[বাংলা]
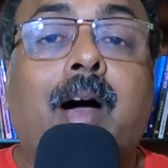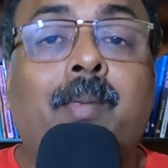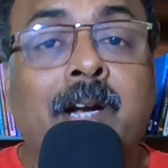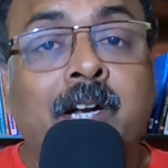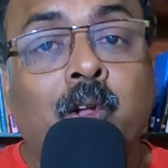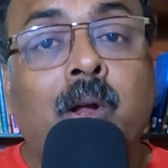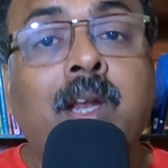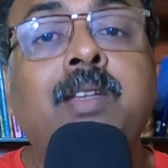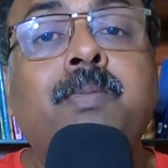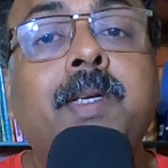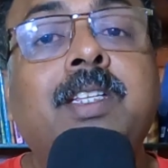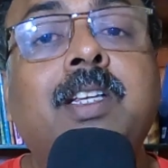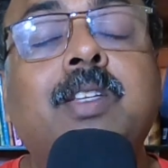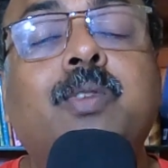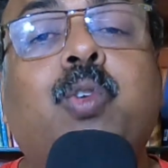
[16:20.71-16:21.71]
আমার নলেজ
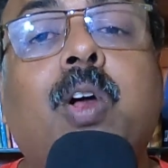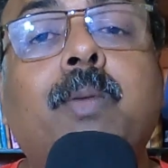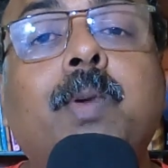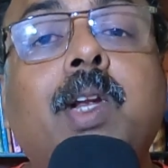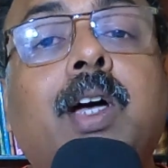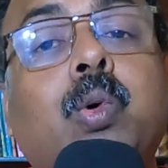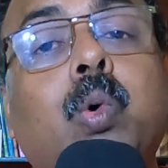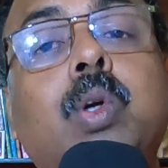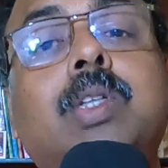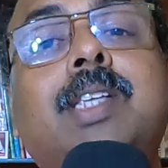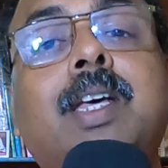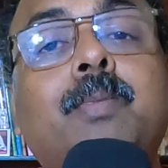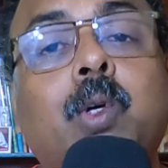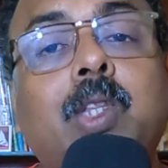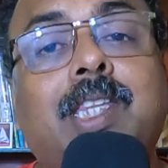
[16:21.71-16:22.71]
বিজনেস ফর্মুলা
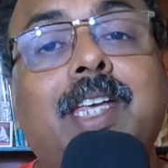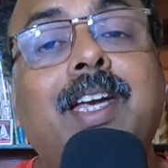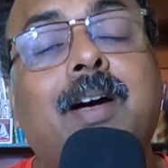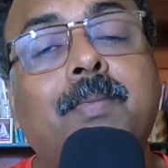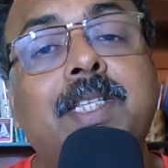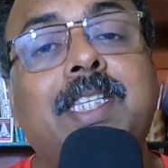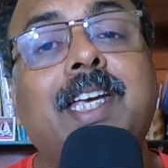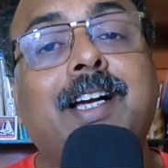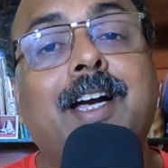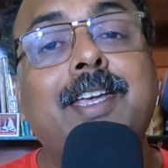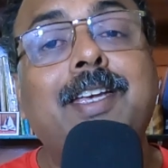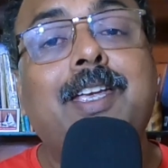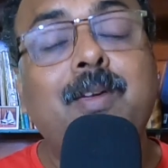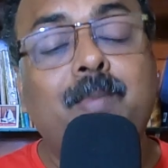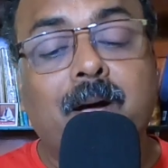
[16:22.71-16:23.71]
কোর্সের মধ্যে আমি
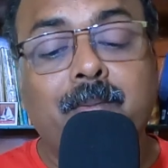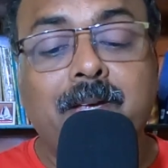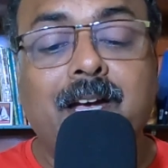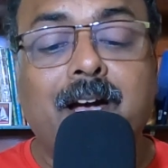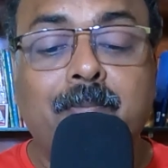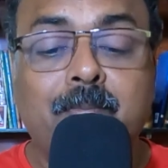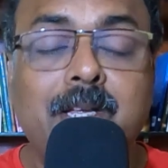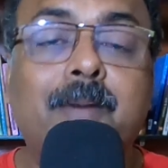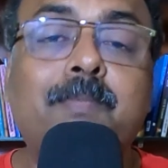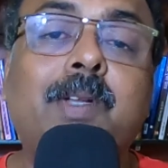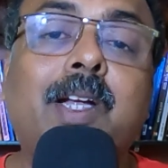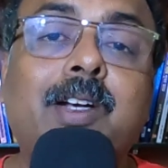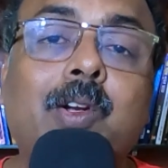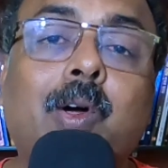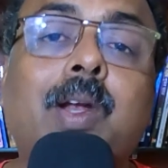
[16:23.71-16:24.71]
শেখাই কিভাবে আপনি
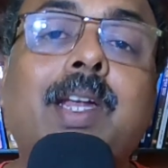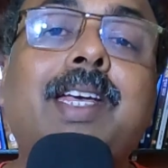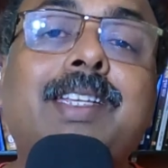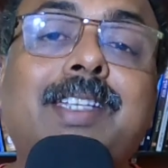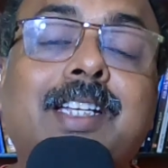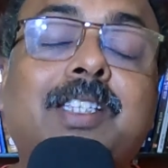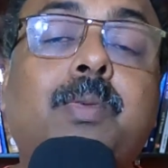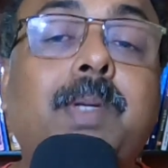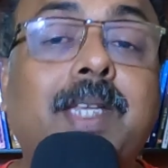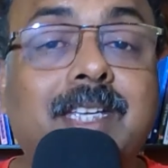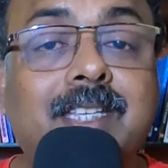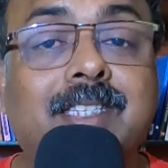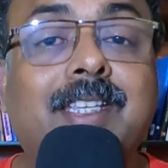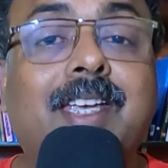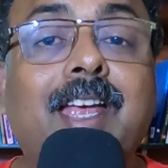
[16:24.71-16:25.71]
আপনার নলেজ
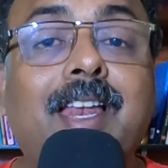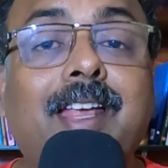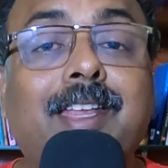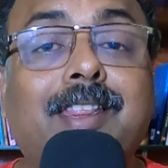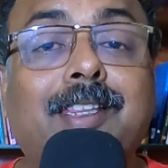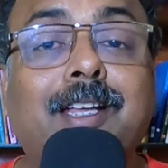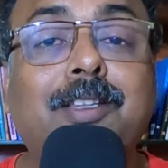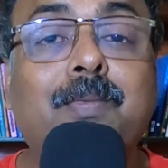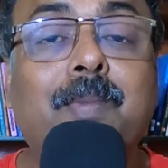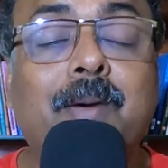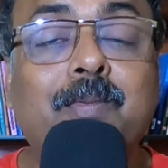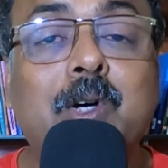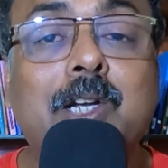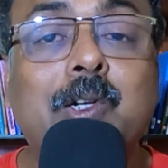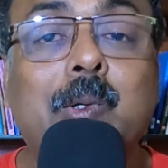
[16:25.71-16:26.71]
এক্সপিরিয়েন্স স্কিল ইত্যাদি
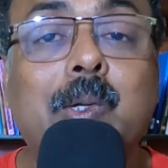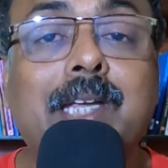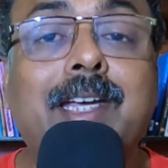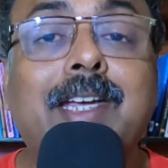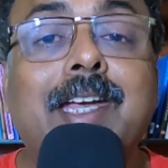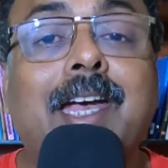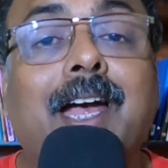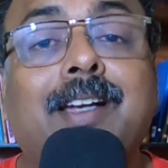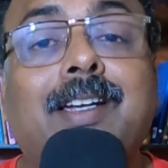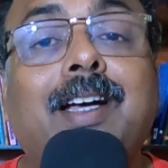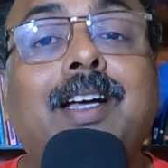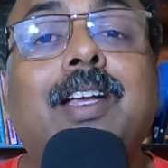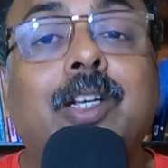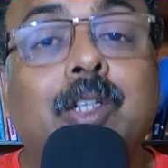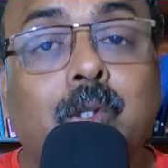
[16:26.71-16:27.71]
ব্যবহার করে
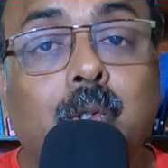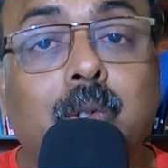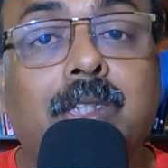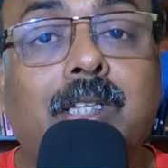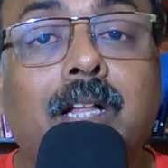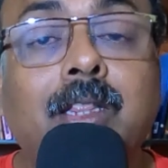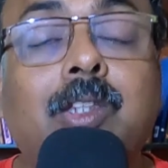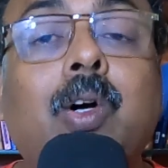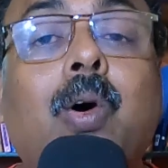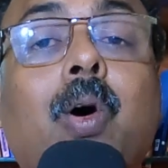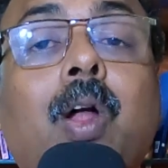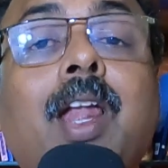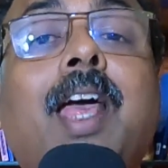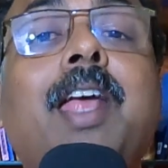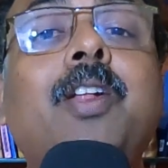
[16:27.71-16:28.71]
একটা দুর্দান্ত
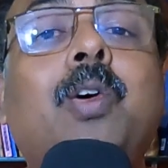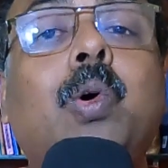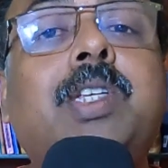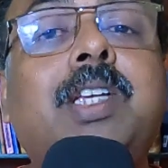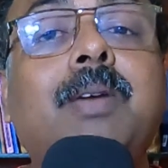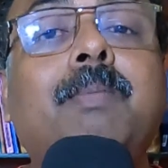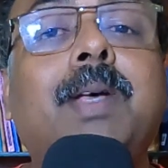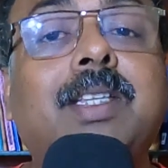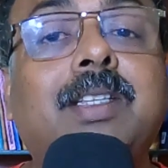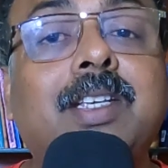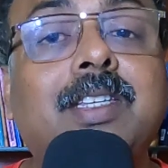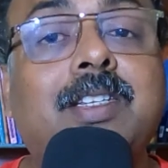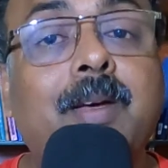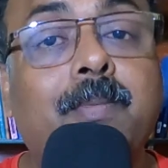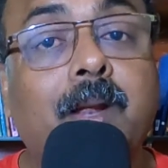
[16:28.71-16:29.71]
অনলাইন কোচিং
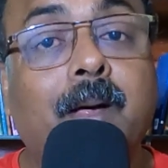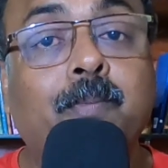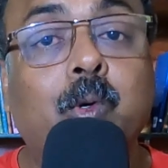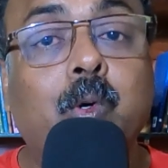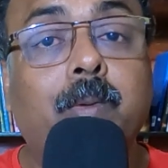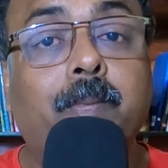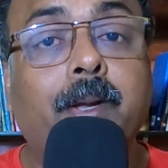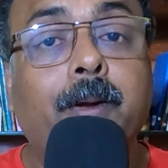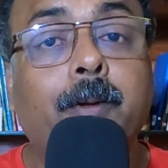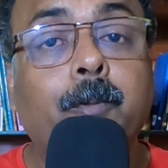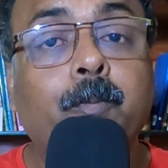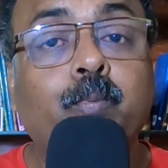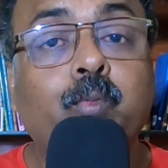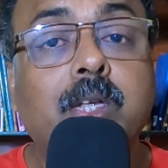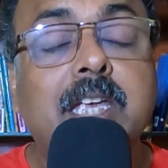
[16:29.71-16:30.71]
বিজনেস ডেভেলপ করবেন
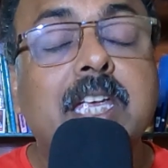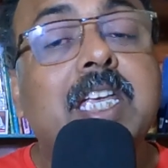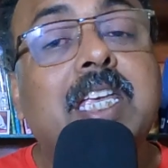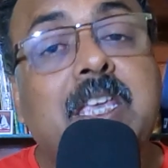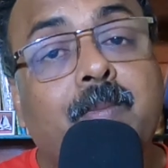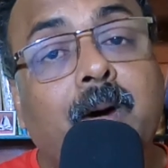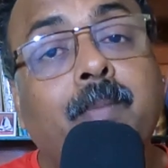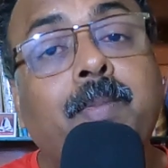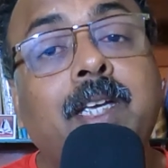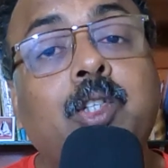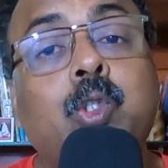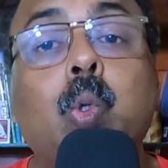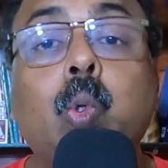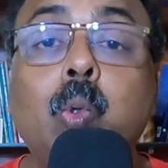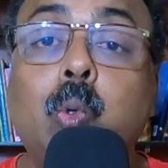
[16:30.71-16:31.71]
কিভাবে
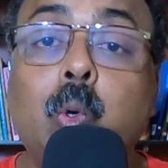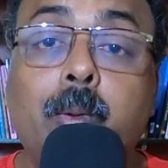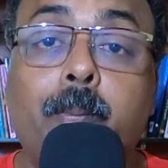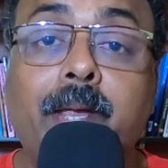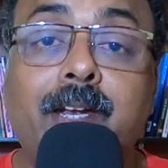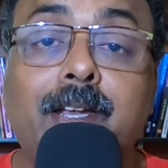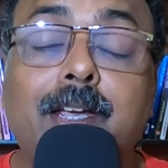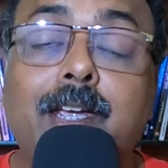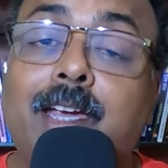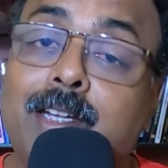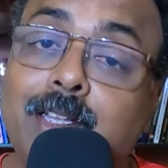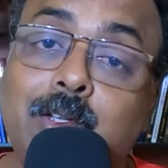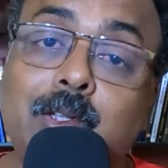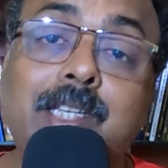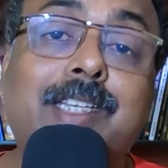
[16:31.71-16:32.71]
শুরু করবেন
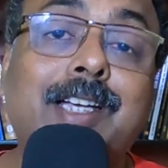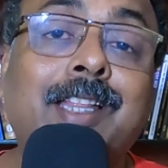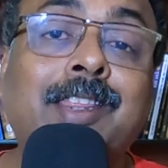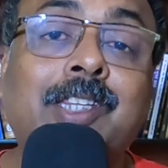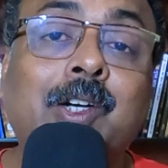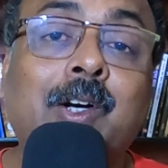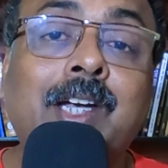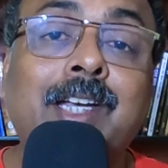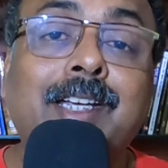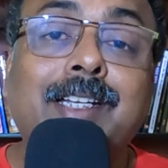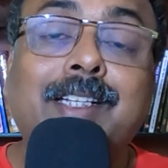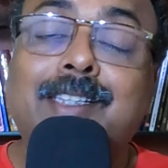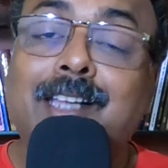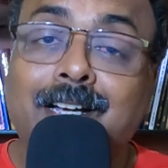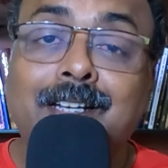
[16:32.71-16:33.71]
এটা যদি জানতে হয়
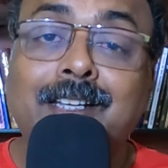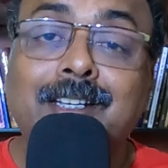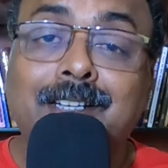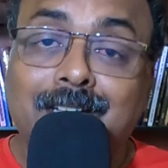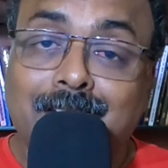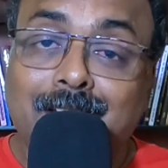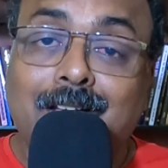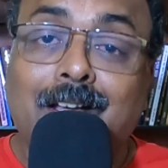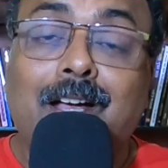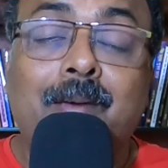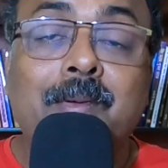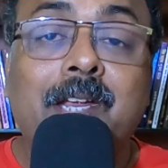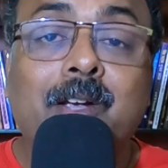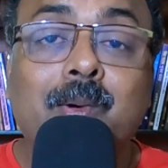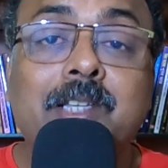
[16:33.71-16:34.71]
তাহলে
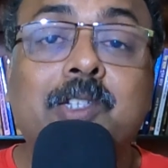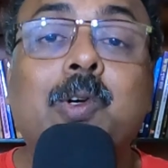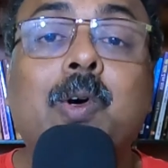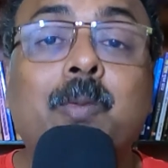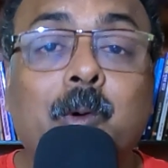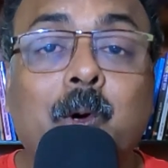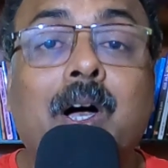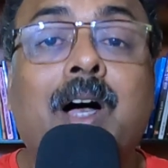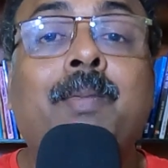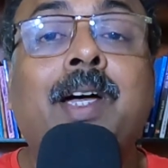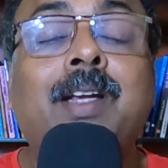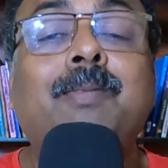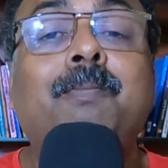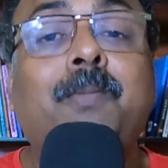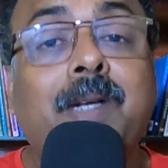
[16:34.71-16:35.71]
আমি রিকোয়েস্ট করব
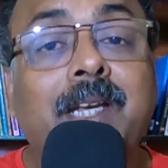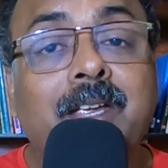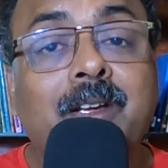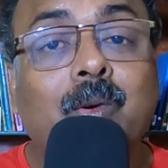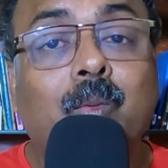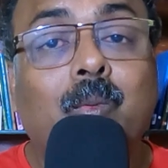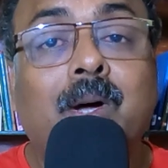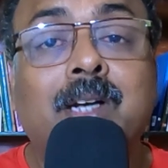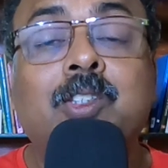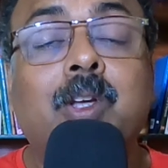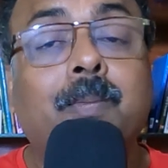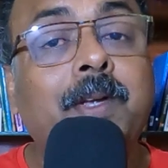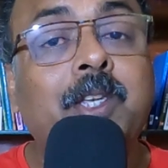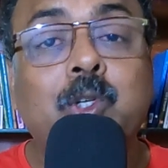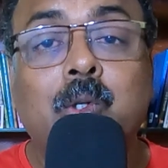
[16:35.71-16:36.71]
আমার ফ্রি
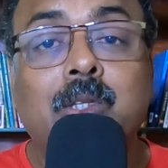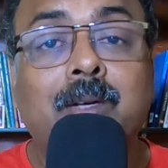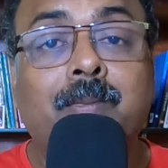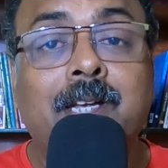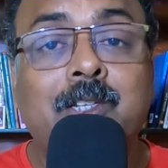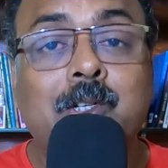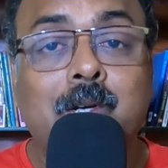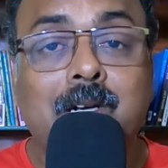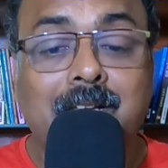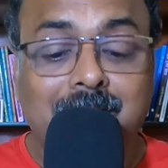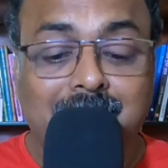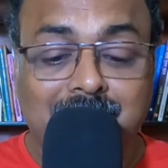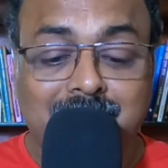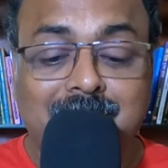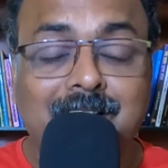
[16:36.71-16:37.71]
ওয়ার্কশপে যোগ দেওয়ার জন্য
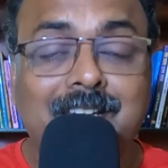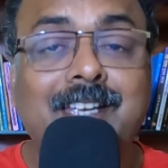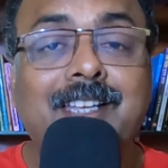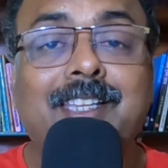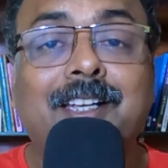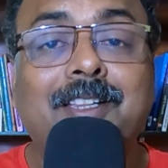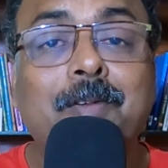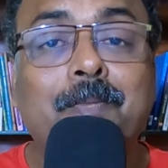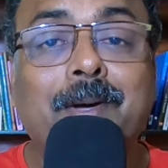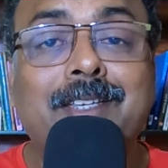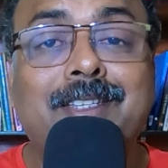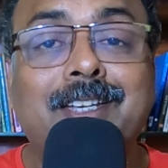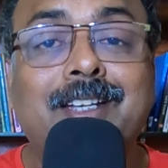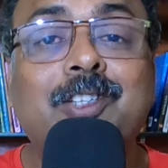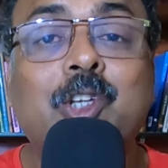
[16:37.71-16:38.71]
নিচে লিঙ্ক দেখতে
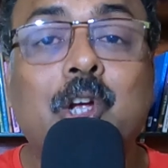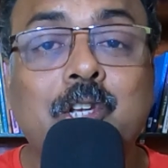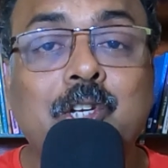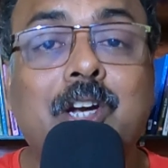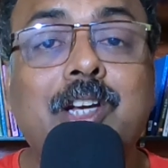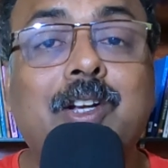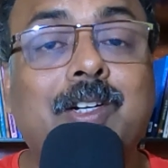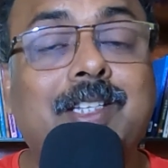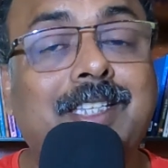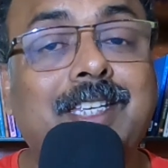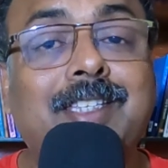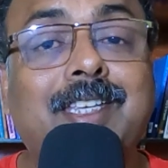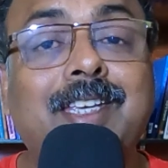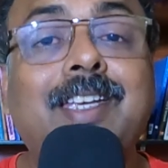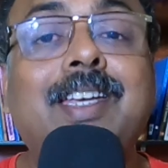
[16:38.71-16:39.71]
পাচ্ছেন সঞ্জয় ডট
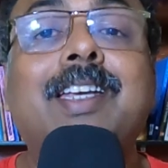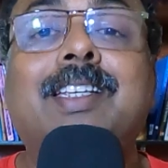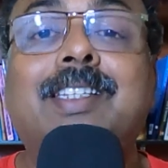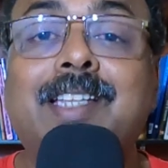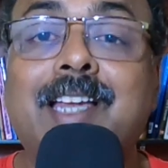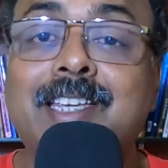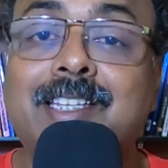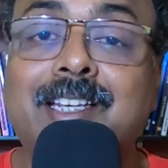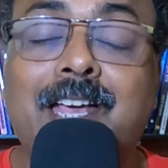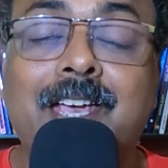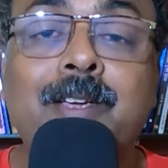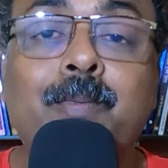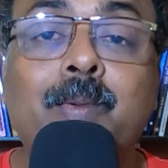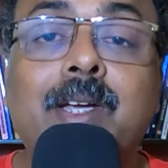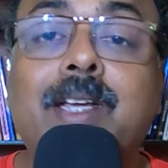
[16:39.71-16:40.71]
সিসি স্ল্যাশ
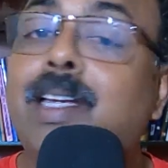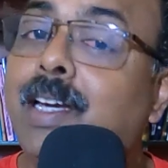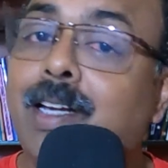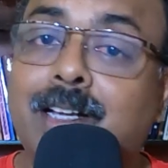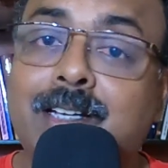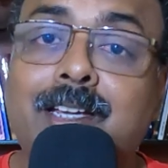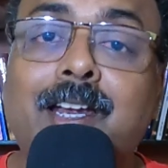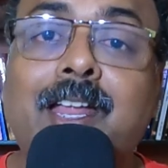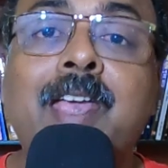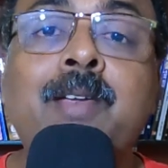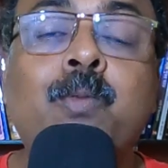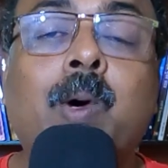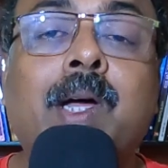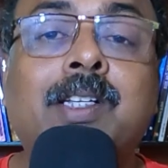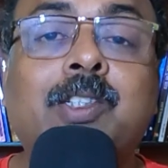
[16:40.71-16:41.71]
লাইভ এটা একটা
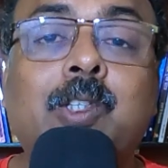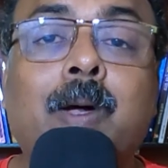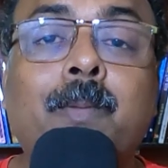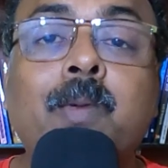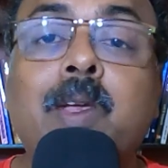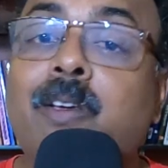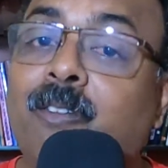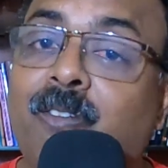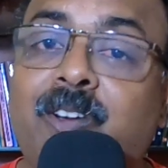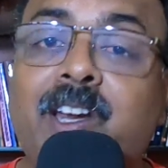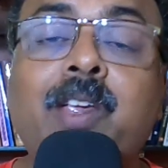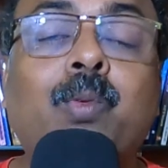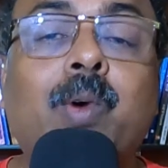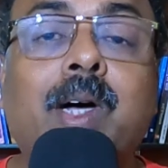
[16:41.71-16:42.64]
লাইভ ওয়ার্কশপ ফ্রি